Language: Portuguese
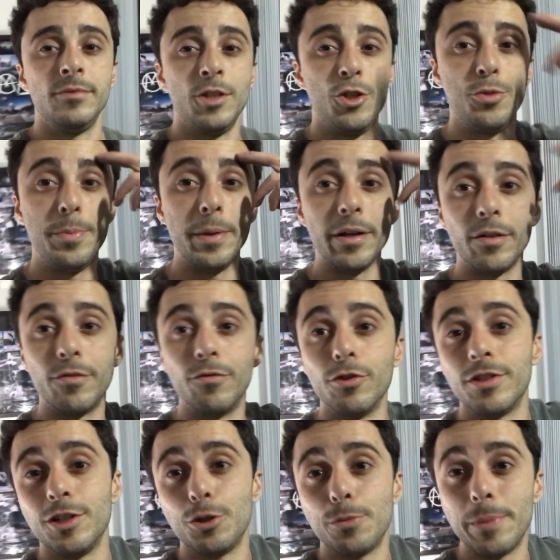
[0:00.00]
Espero que
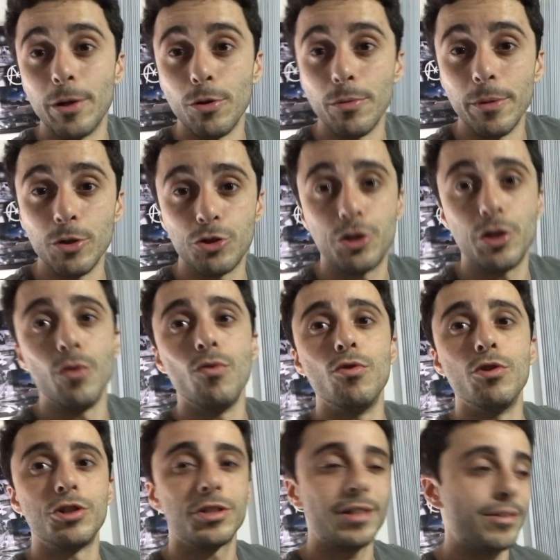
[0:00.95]
vocês pelo menos tenham
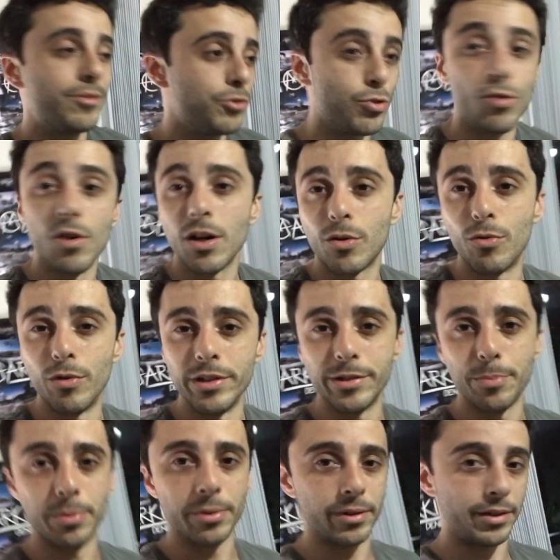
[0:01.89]
gostado de alguma coisa,
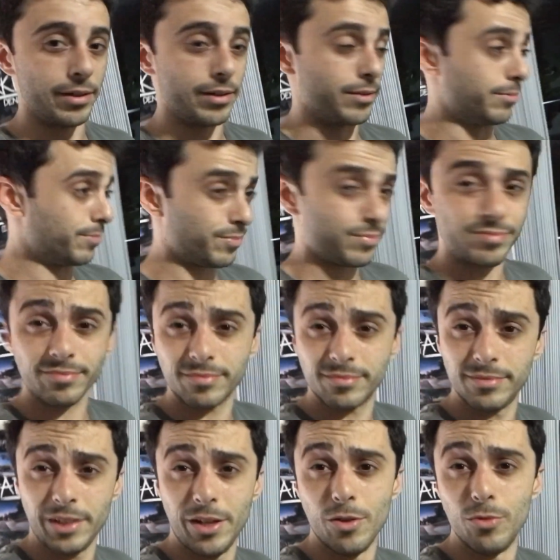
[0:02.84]
porque
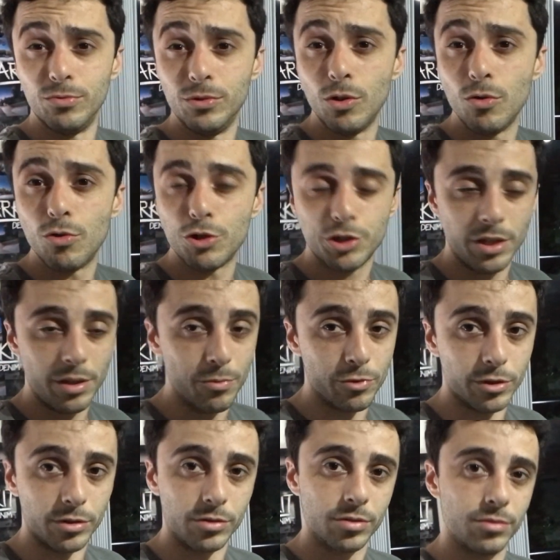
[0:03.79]
eu não gostei
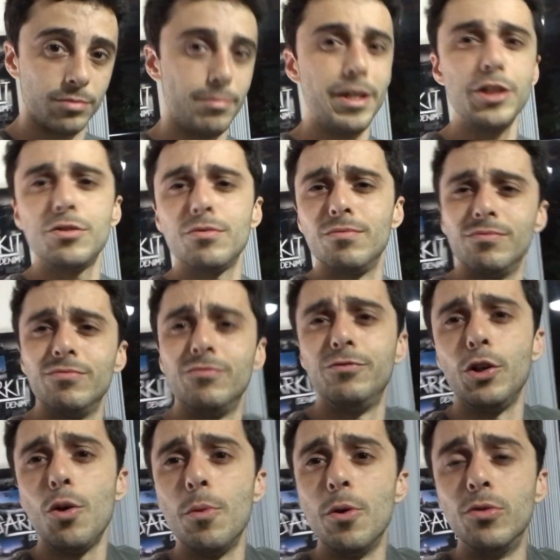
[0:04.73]
muito. Mas
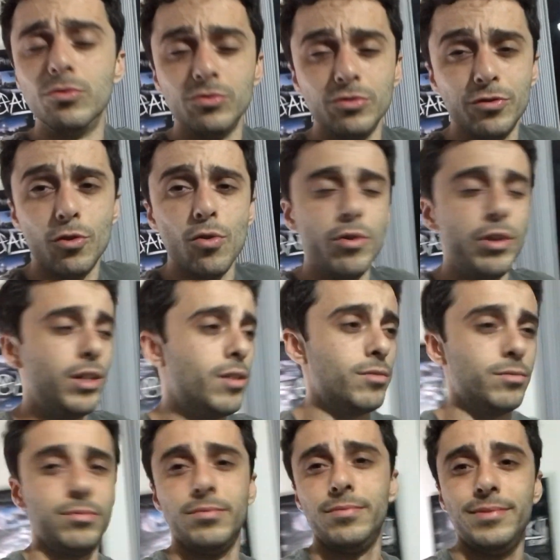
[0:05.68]
Ficou bom, não ficou ruim
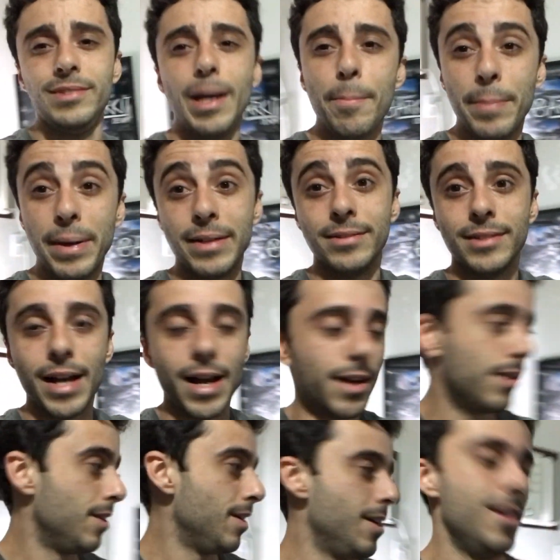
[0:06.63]
não. Dá pra andar.
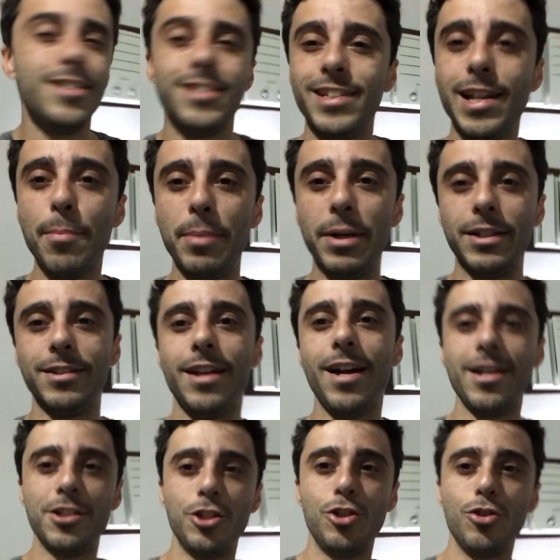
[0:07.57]
Se dá pra andar,
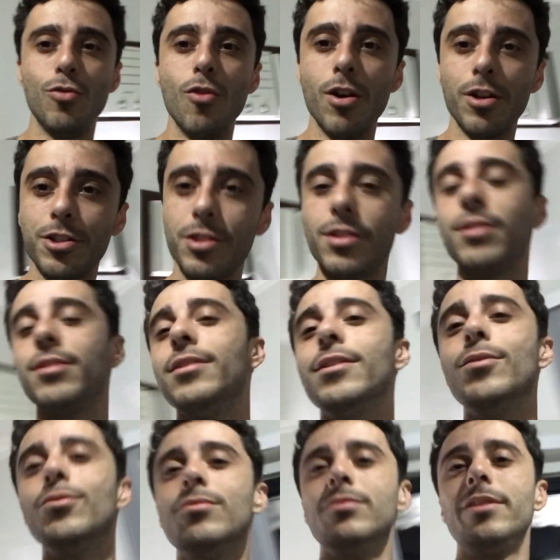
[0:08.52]
a gente gosta, né?
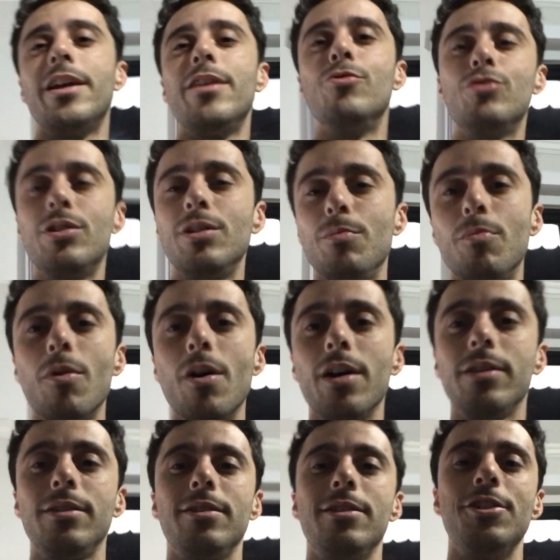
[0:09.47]
Não, e é isso que
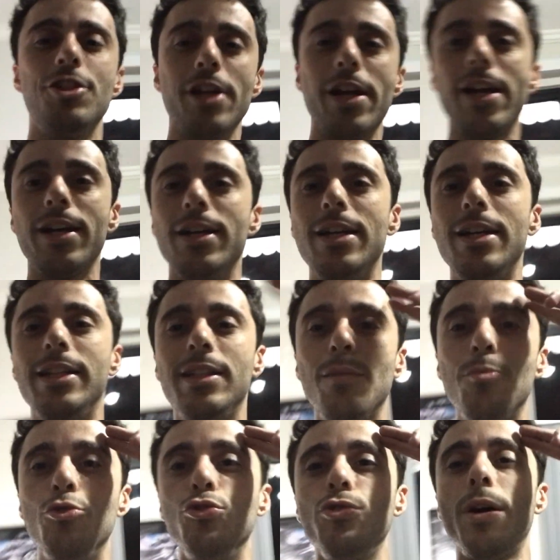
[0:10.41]
importa. Já é.
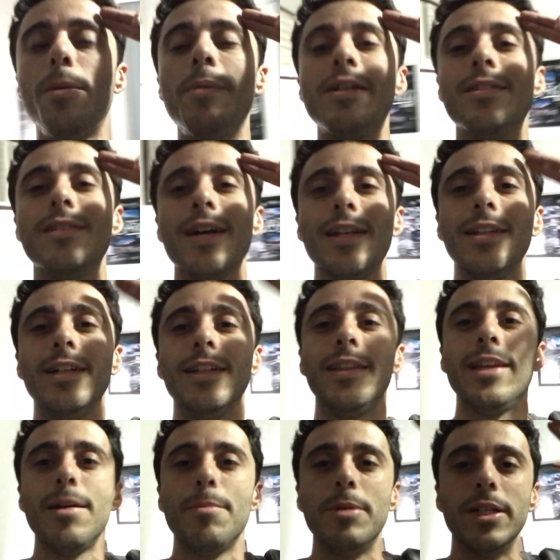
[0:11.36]
Tamo junto, rapaziada.
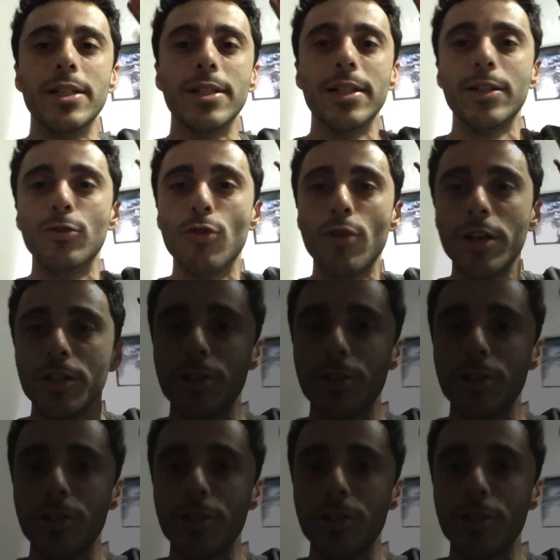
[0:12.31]
Até amanhã. É nóis.